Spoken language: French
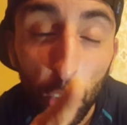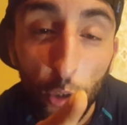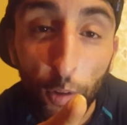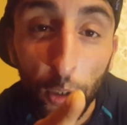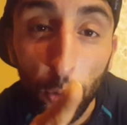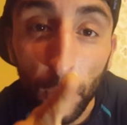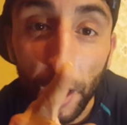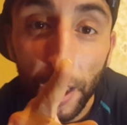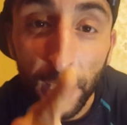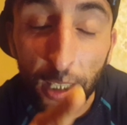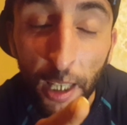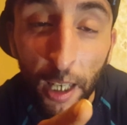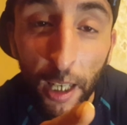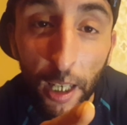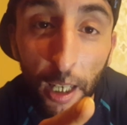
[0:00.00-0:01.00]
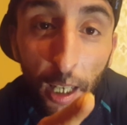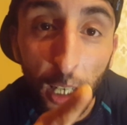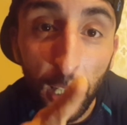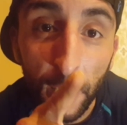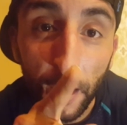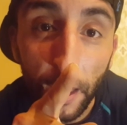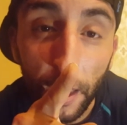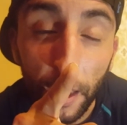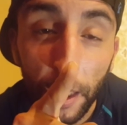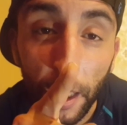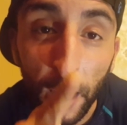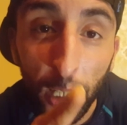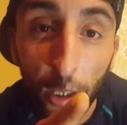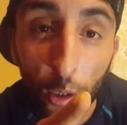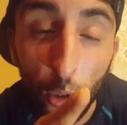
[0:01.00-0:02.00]
tu vas donner ça à
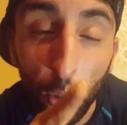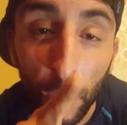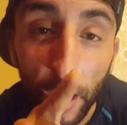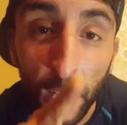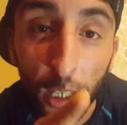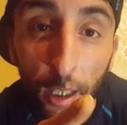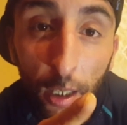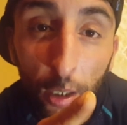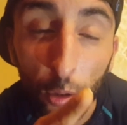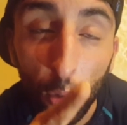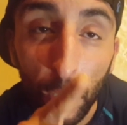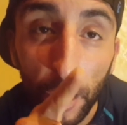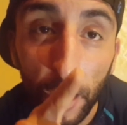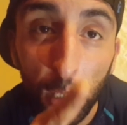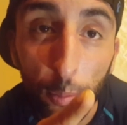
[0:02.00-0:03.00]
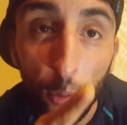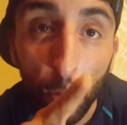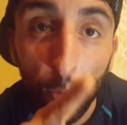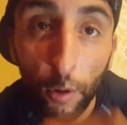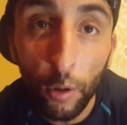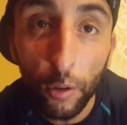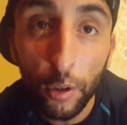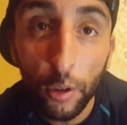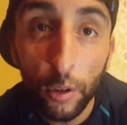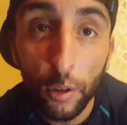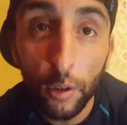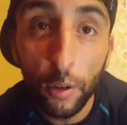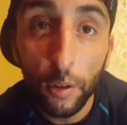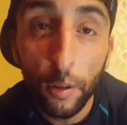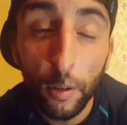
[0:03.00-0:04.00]
tes collègues de l'équipe de
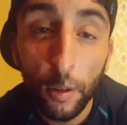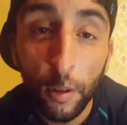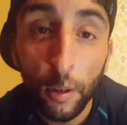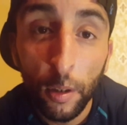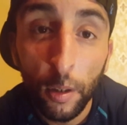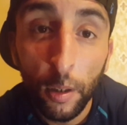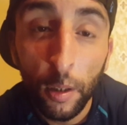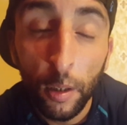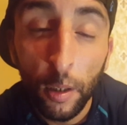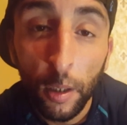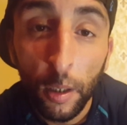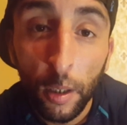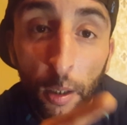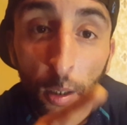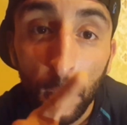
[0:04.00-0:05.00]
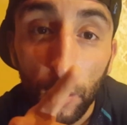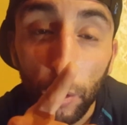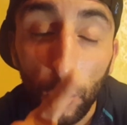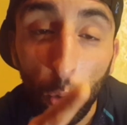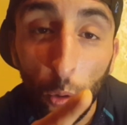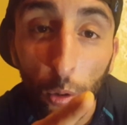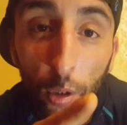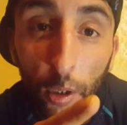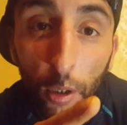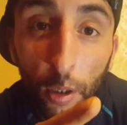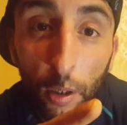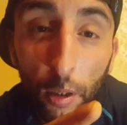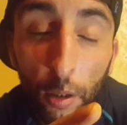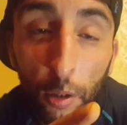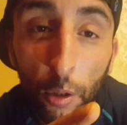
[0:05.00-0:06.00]
France. Donc,
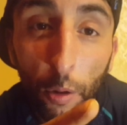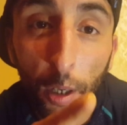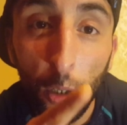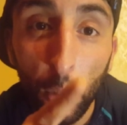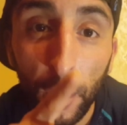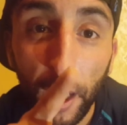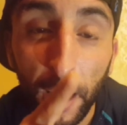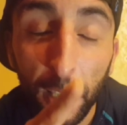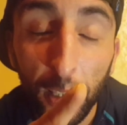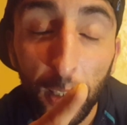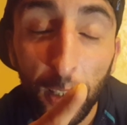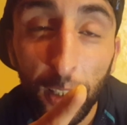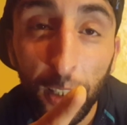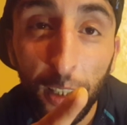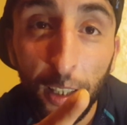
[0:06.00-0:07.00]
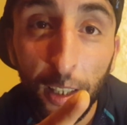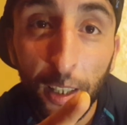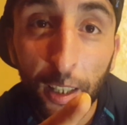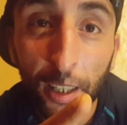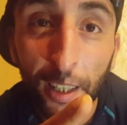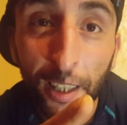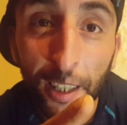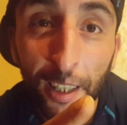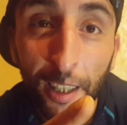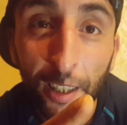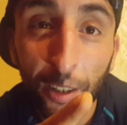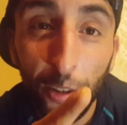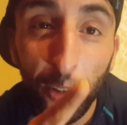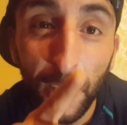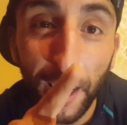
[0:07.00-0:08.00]
Noël Le Grette
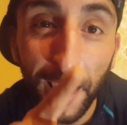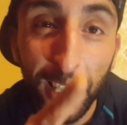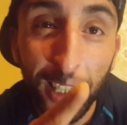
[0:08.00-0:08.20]
Le